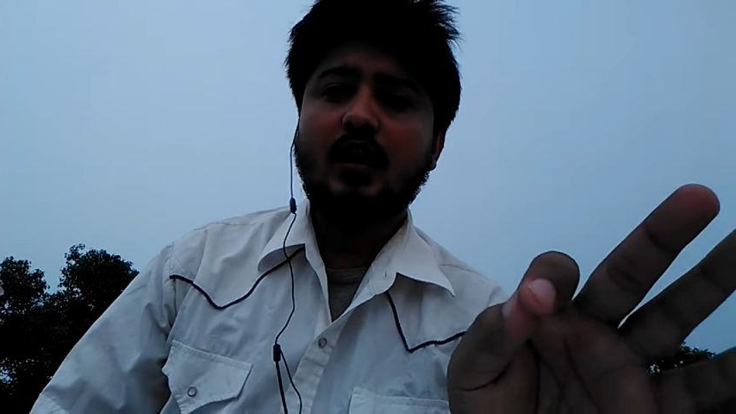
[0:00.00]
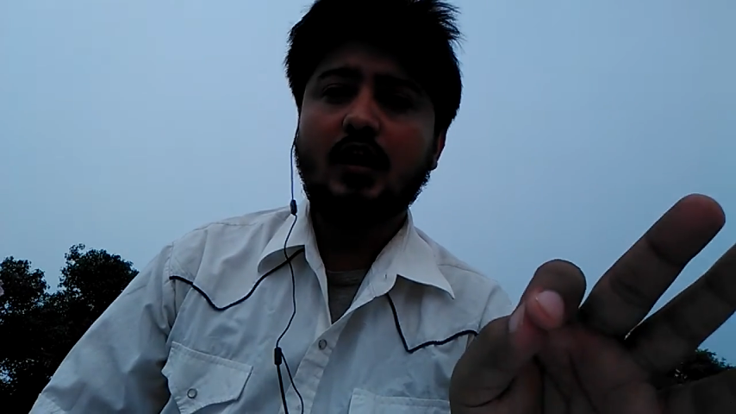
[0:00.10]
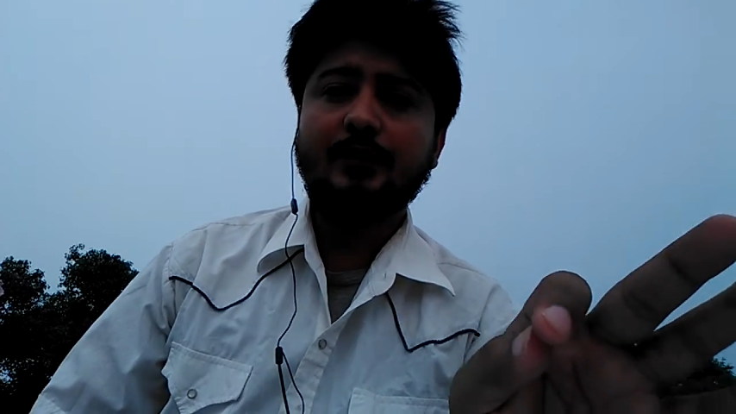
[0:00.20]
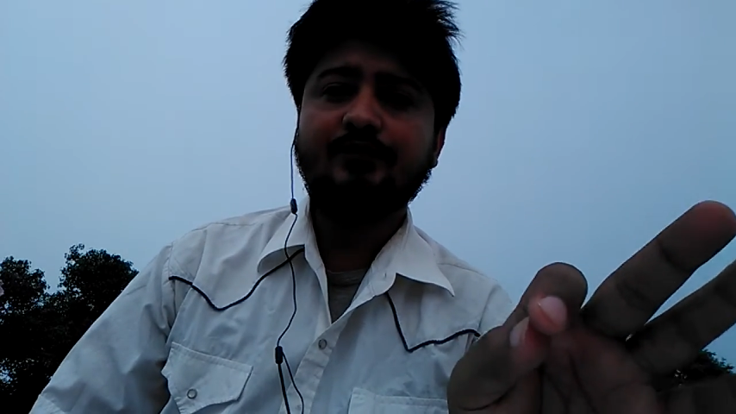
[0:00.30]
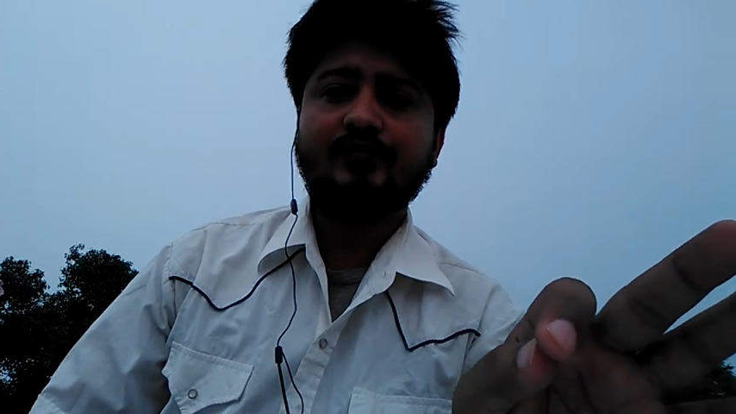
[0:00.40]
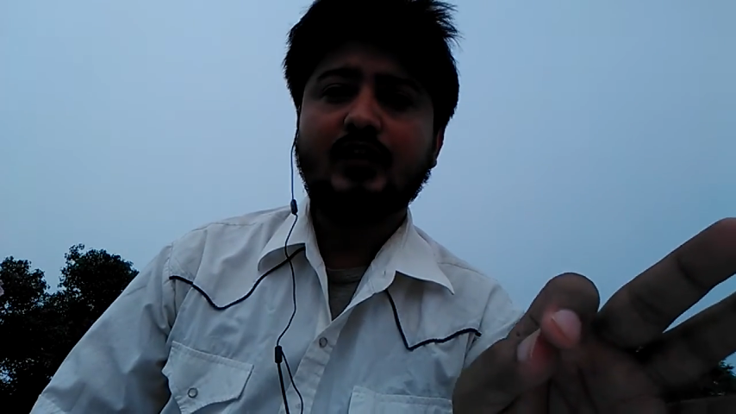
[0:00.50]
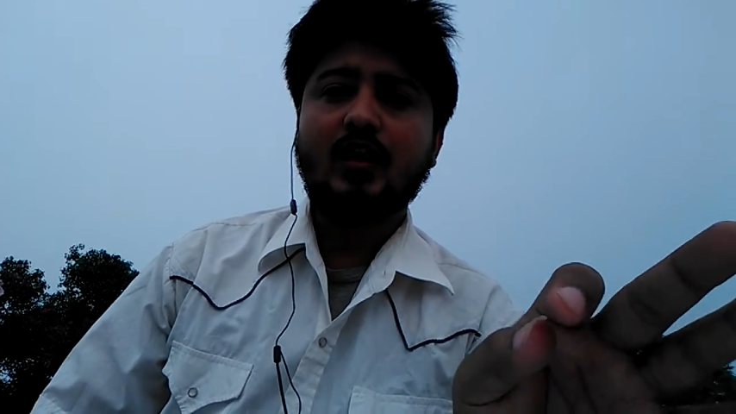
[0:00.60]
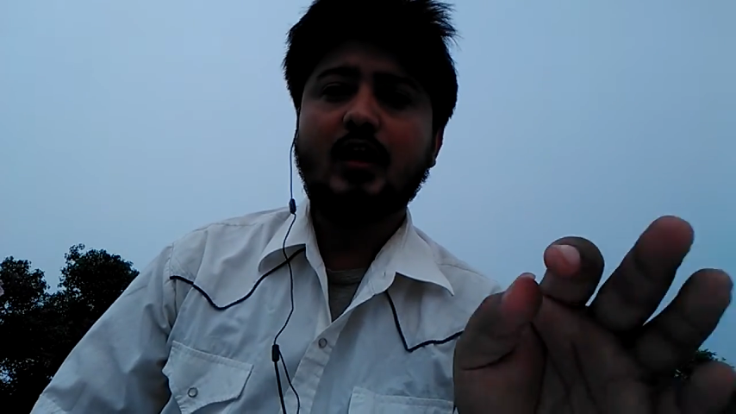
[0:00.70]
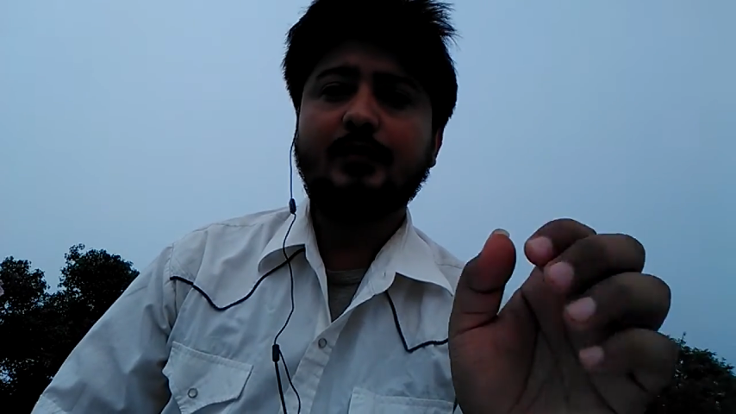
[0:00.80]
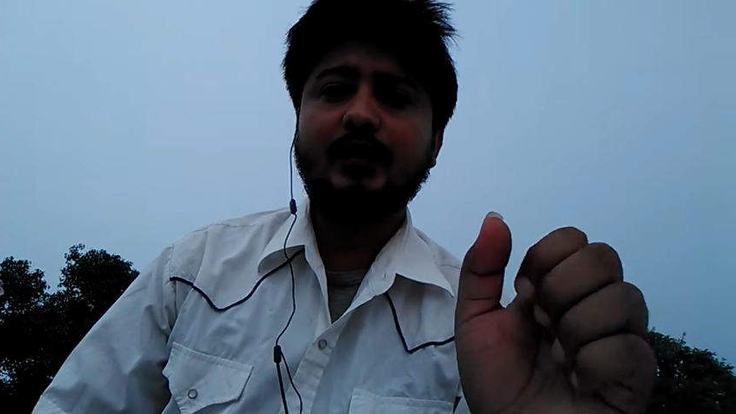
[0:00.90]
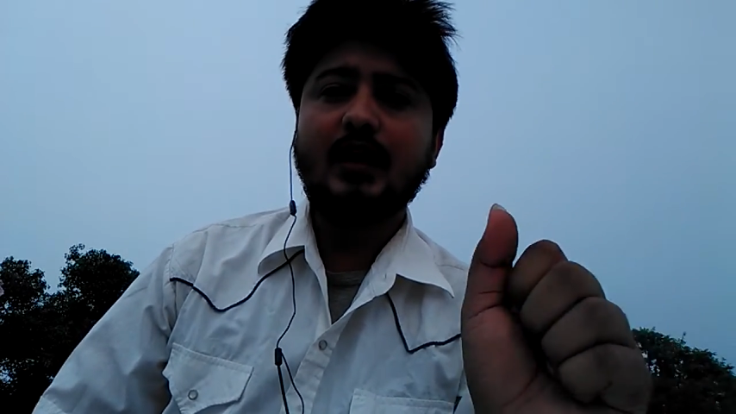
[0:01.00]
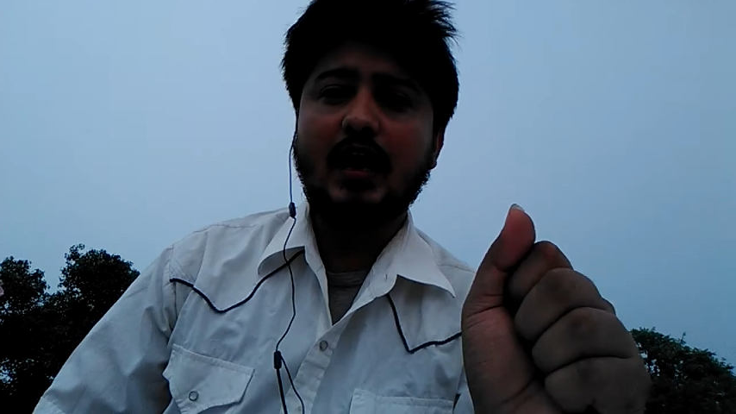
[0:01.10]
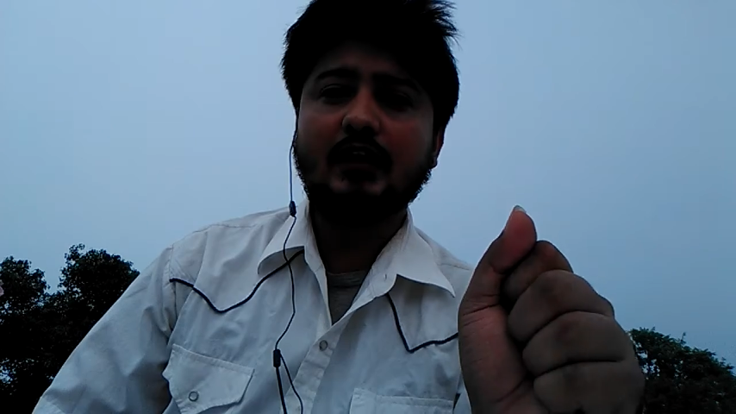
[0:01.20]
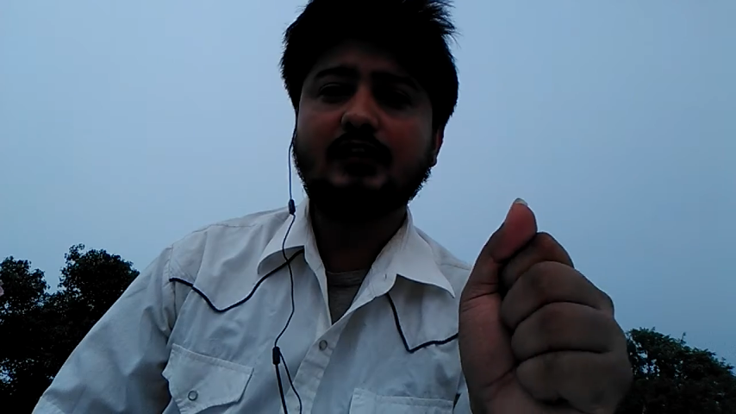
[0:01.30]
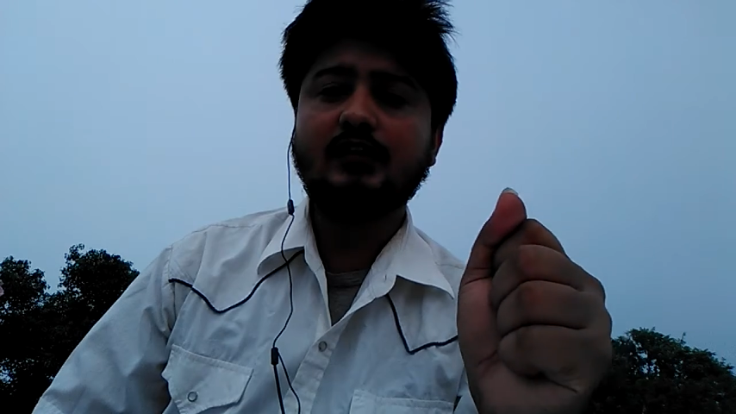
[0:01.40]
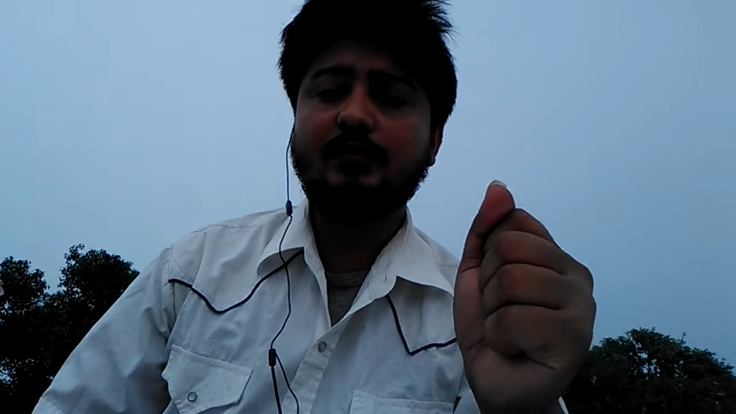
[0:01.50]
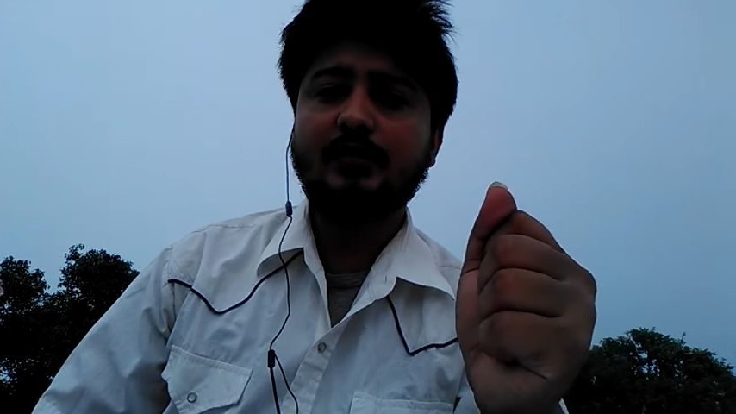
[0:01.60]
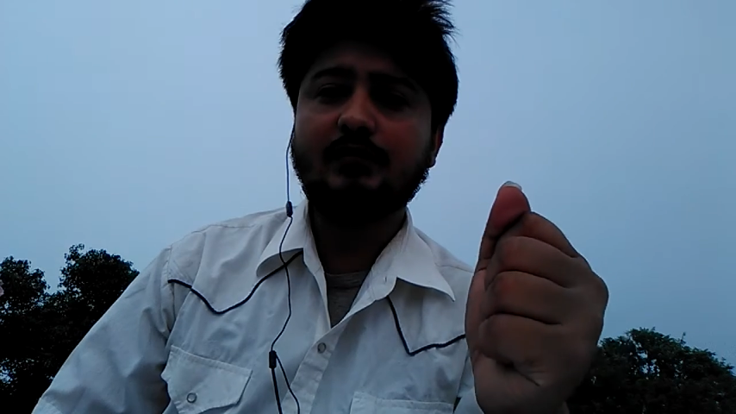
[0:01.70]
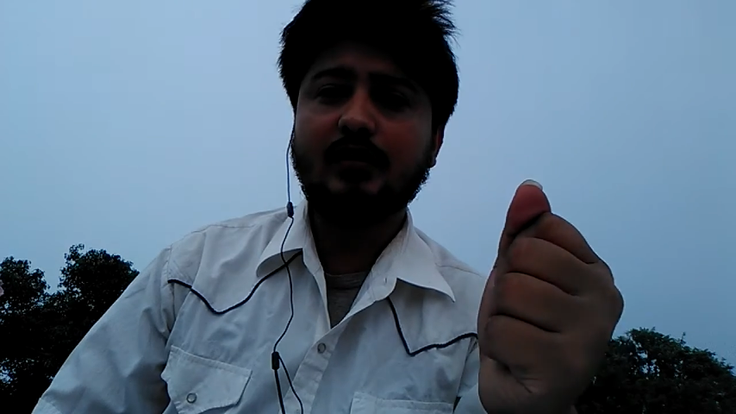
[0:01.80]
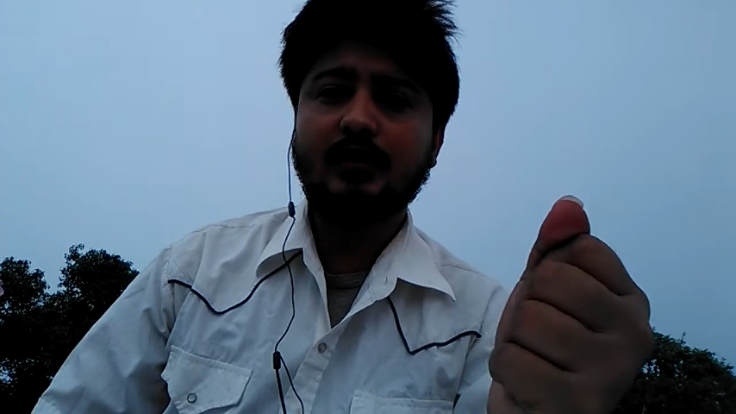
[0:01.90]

हम अपने हाथ की अपने